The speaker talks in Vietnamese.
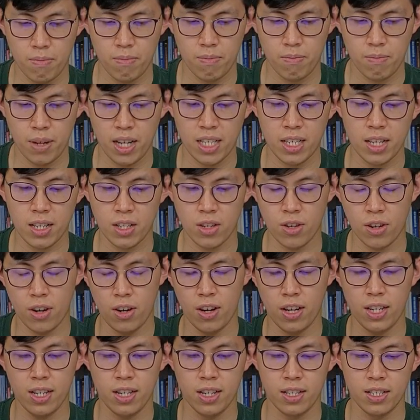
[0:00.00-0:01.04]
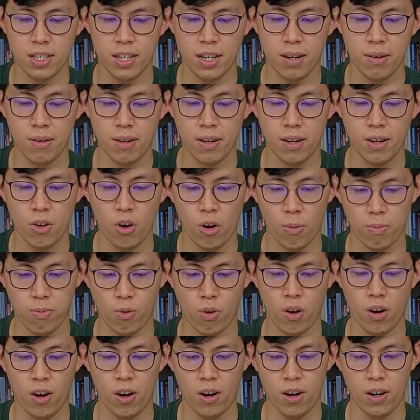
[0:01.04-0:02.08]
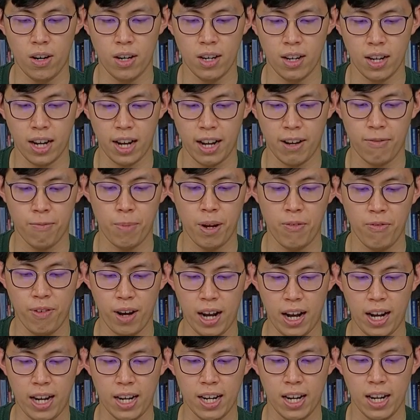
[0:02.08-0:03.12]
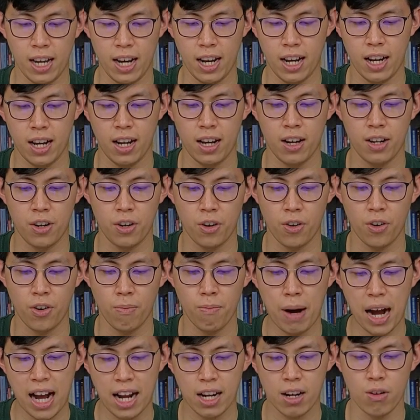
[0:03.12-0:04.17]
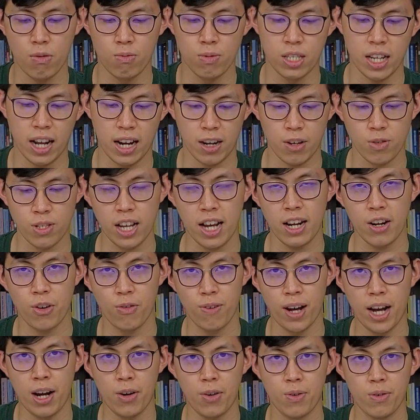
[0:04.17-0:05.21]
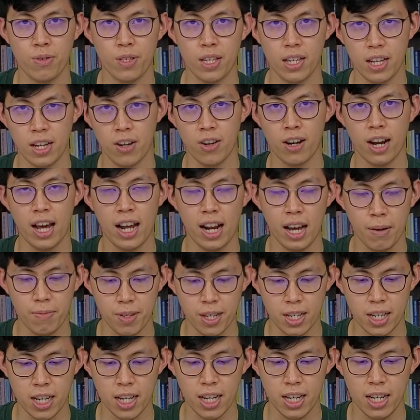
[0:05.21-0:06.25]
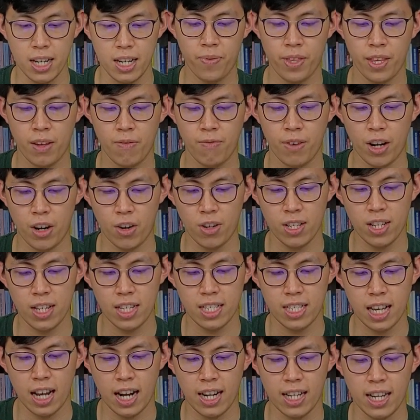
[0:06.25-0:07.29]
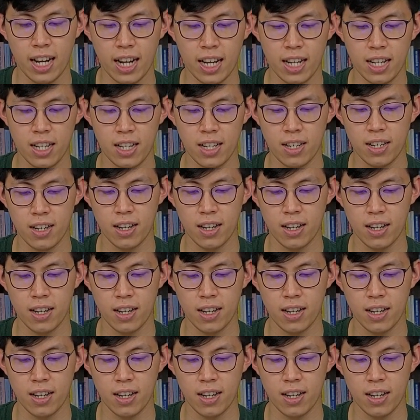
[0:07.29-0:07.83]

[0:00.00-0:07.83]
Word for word: Basis có nói ở trên hộp của họ ở cạnh bên phải là nó có 3 cổng sạc đầu ra đầu vào thì nó đã đáp ứng nhé và nó có thể sạc nhanh ở